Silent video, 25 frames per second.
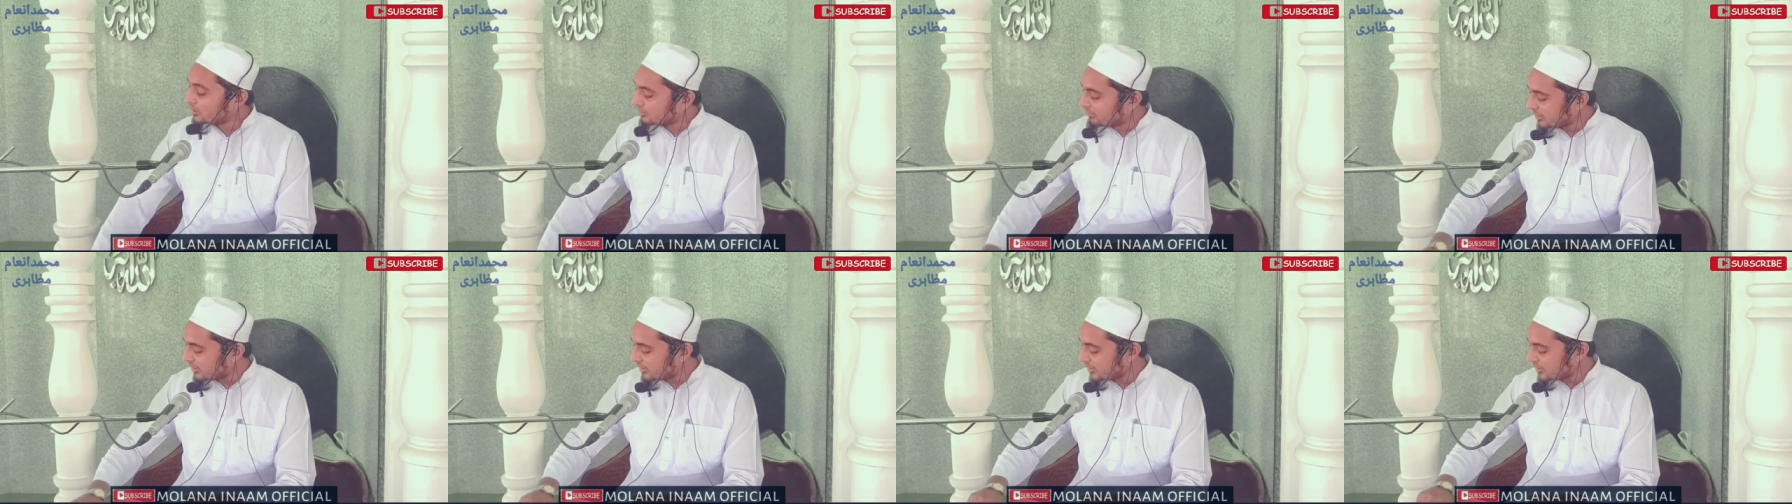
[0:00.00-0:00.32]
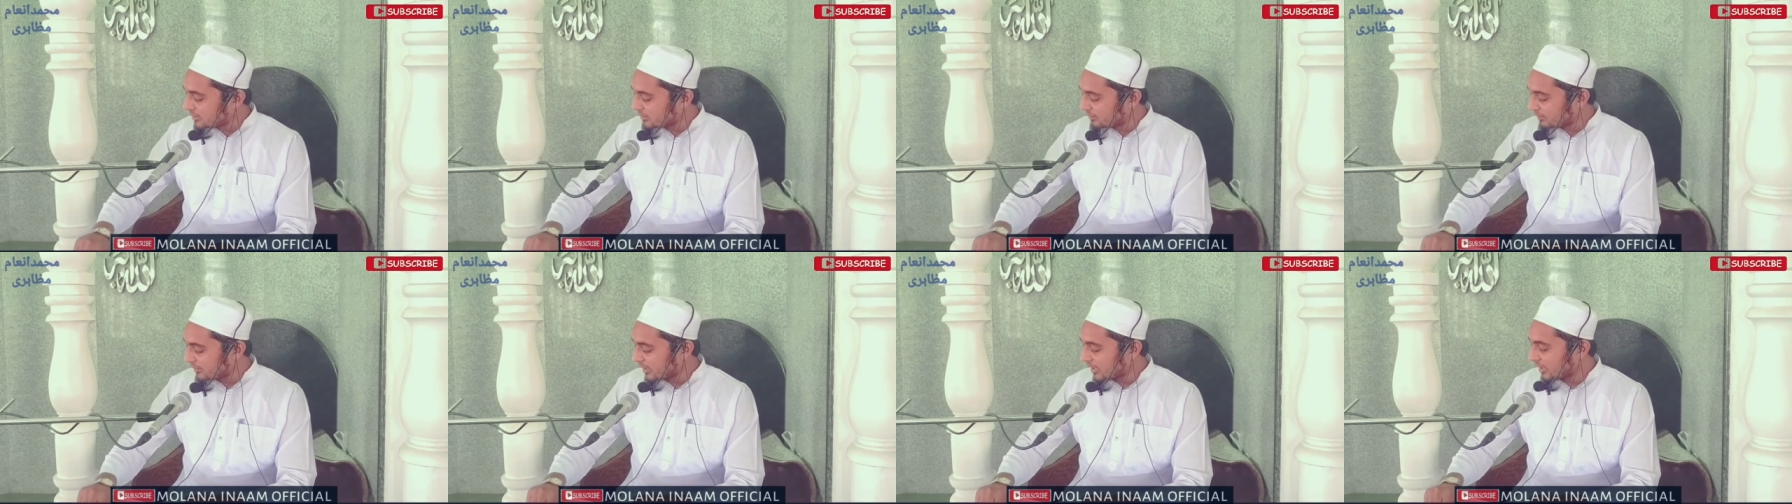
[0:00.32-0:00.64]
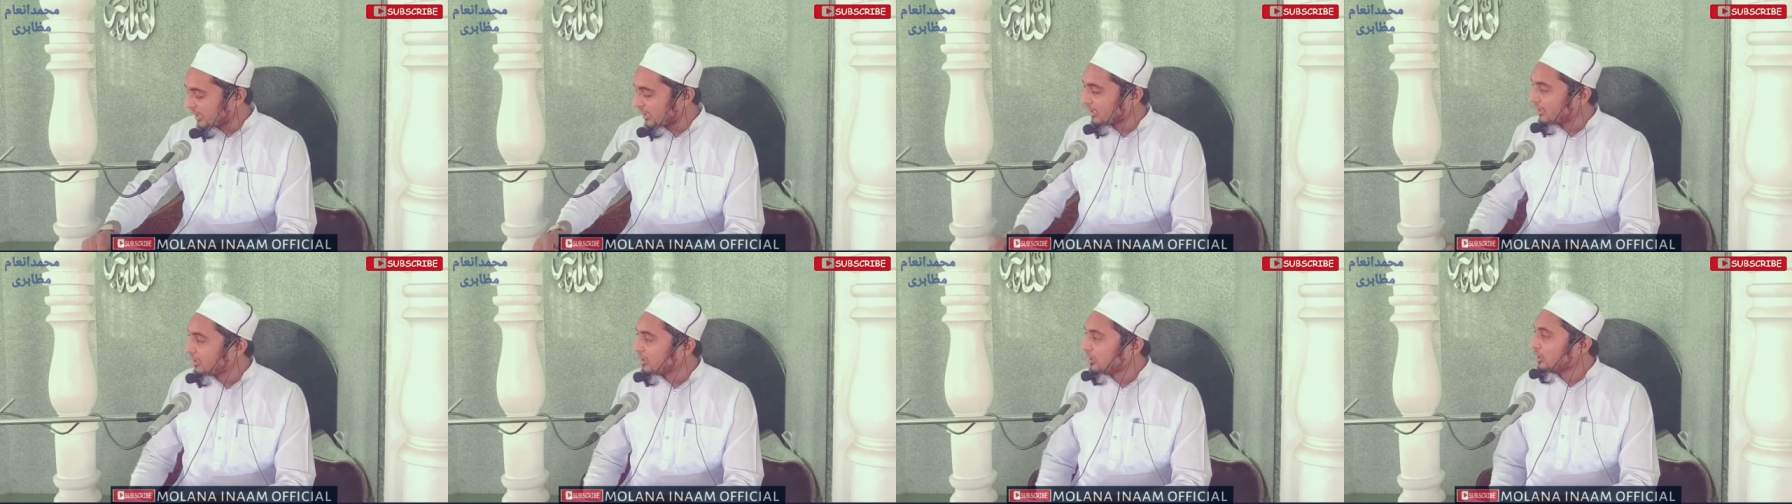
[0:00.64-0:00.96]
जवानी से पढ़ा
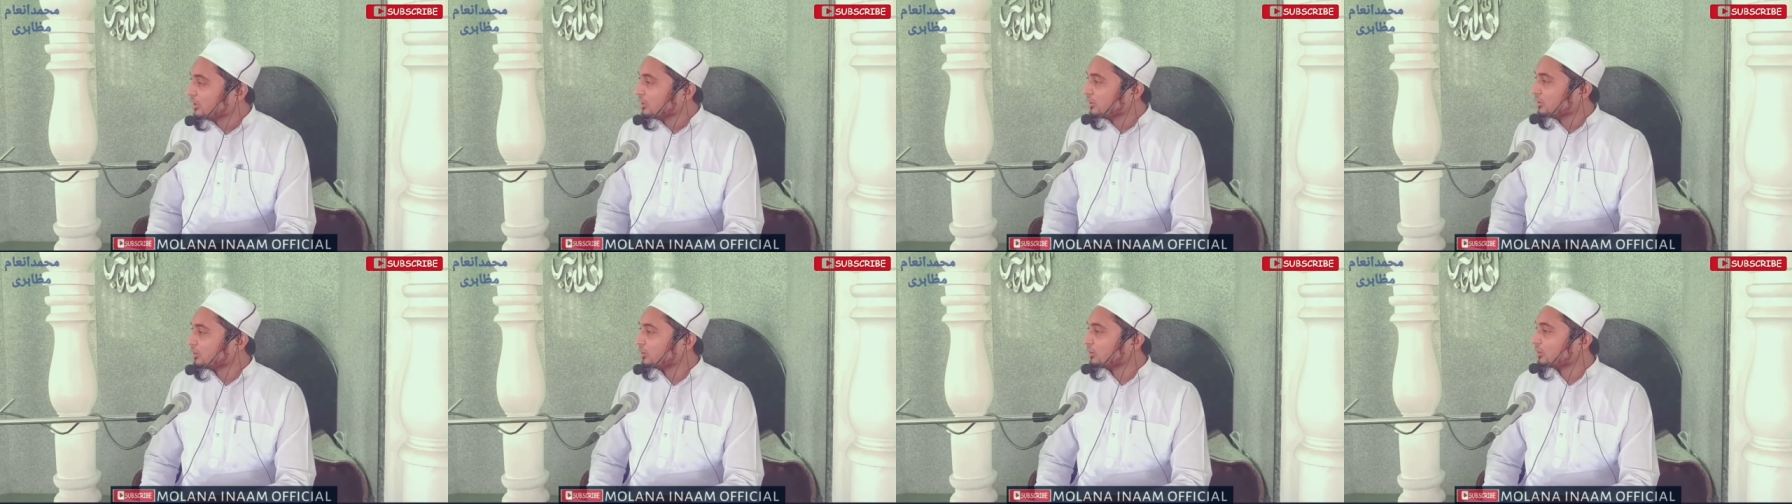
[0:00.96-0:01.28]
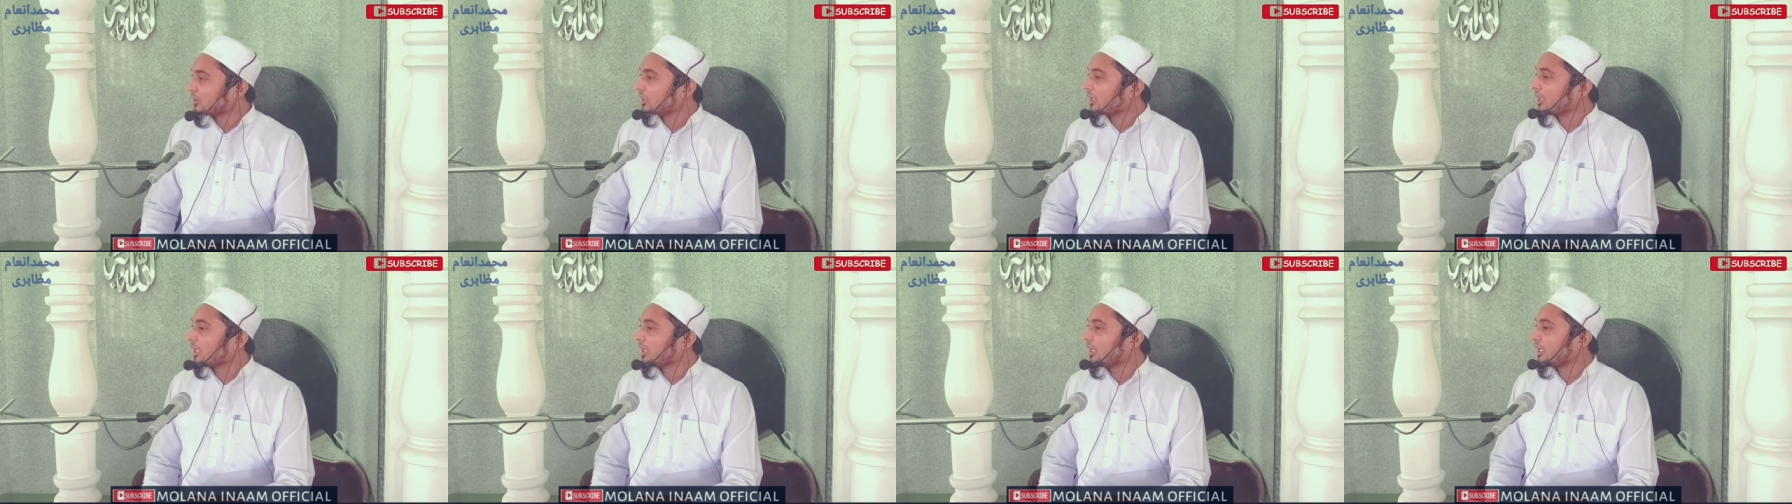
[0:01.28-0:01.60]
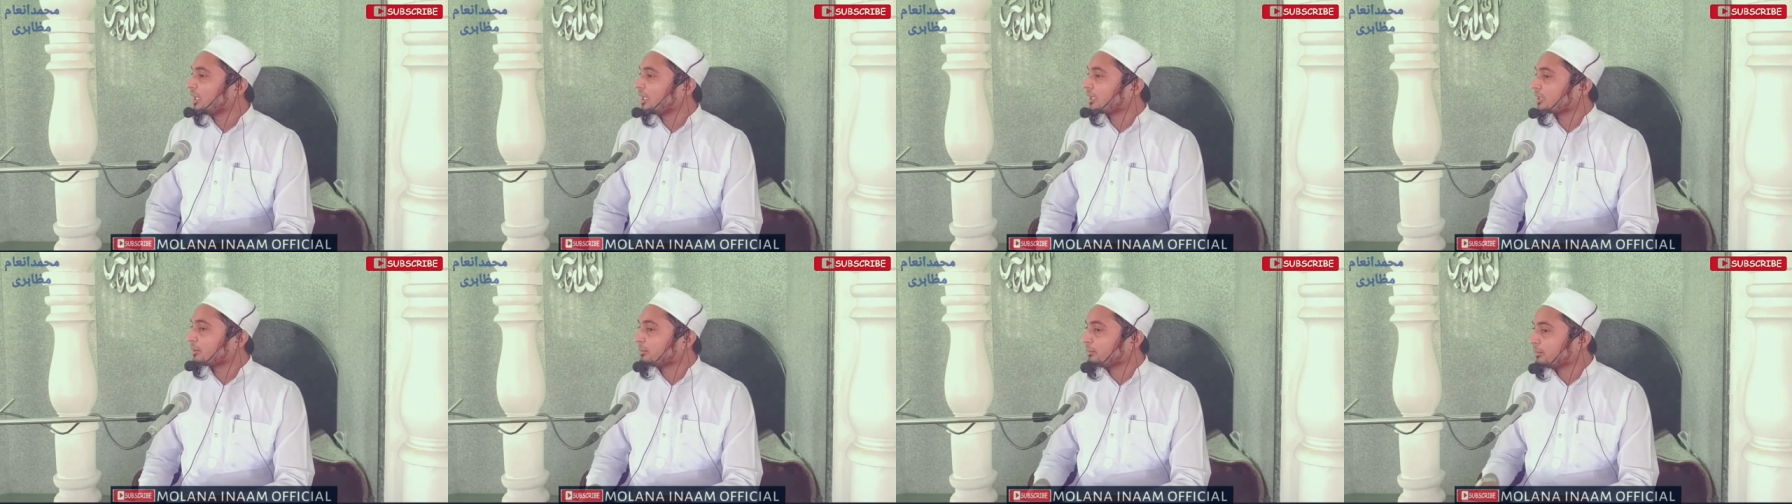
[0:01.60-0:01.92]
है इन्होंने
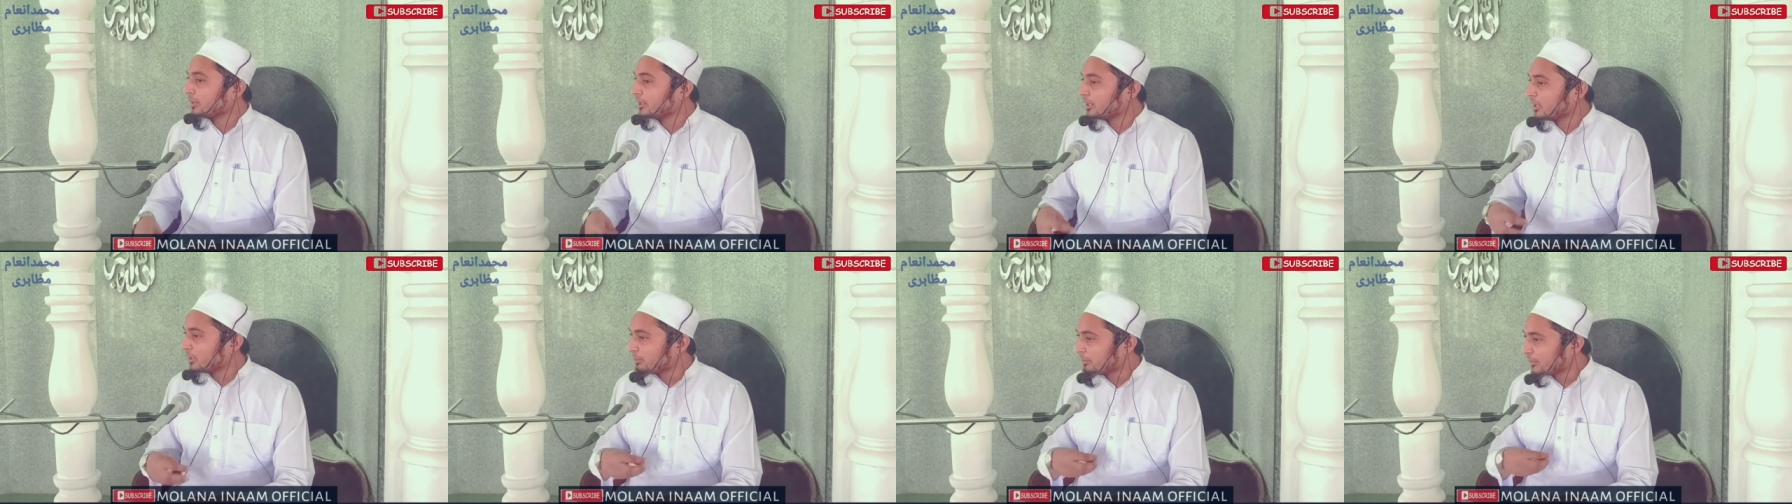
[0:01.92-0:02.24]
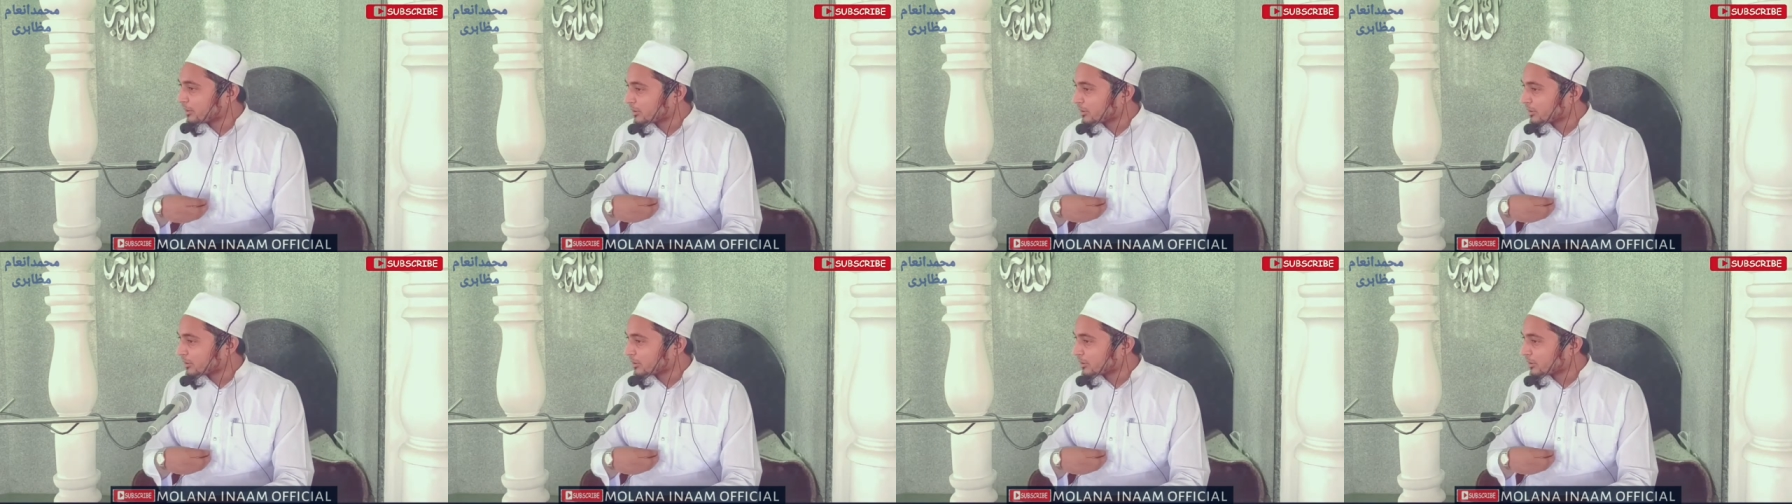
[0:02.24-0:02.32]
कहा कि मैंने